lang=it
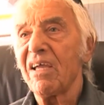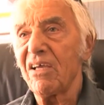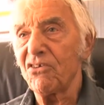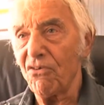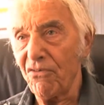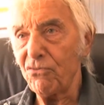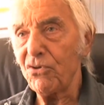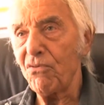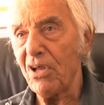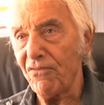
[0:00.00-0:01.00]
che sono
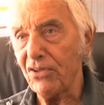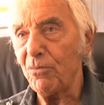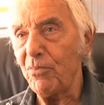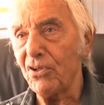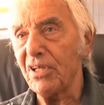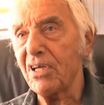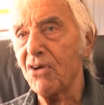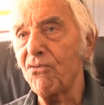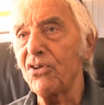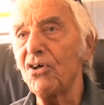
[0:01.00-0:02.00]
venuti qui, hanno fatto il pilota anche
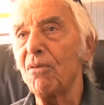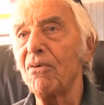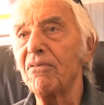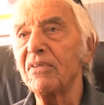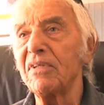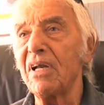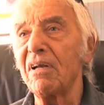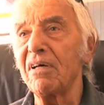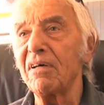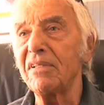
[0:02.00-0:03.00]
qui dopo,
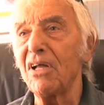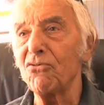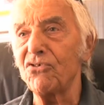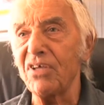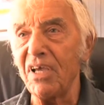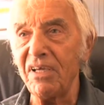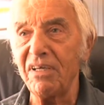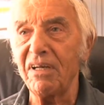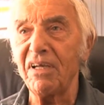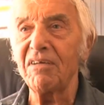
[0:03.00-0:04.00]
dalla, dallo
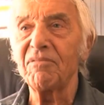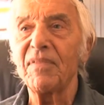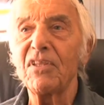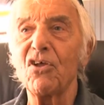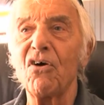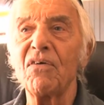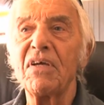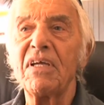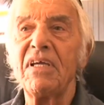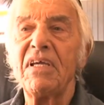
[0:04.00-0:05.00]
Zaire, no?